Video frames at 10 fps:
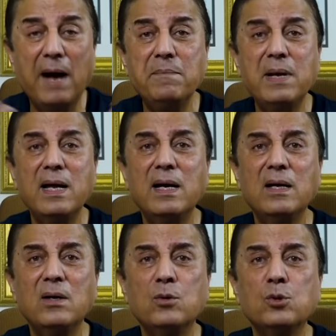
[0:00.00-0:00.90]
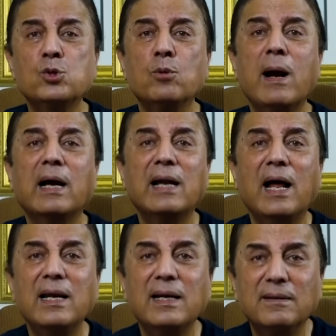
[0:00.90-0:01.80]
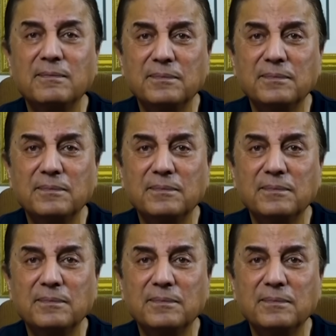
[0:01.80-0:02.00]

हमने जुमा करा ली